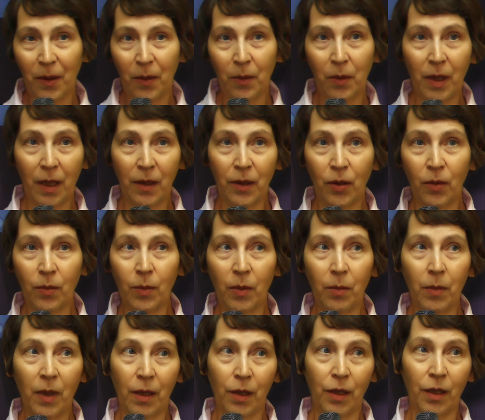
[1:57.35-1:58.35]
у Артема
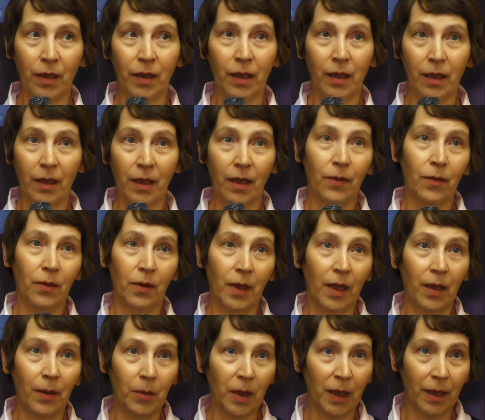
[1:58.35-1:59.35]
Марченко и его
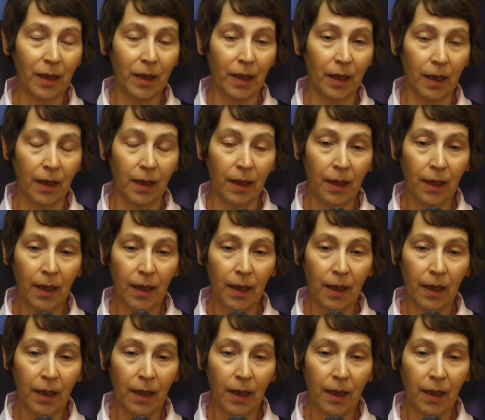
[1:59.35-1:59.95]
команды.